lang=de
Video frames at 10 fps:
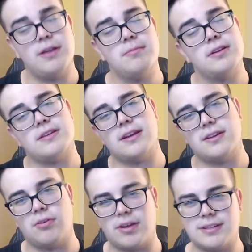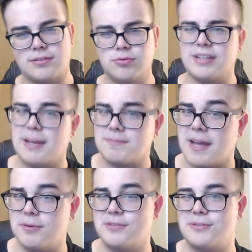gefällt mir das eigentlich auch recht gut. Ich habe
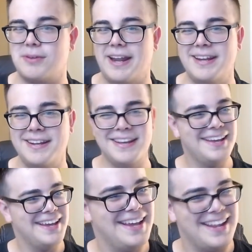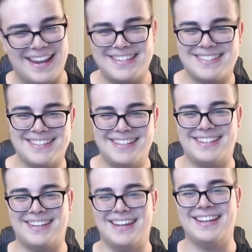es ab und zu an, lässt
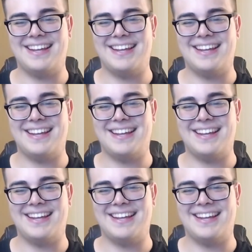sich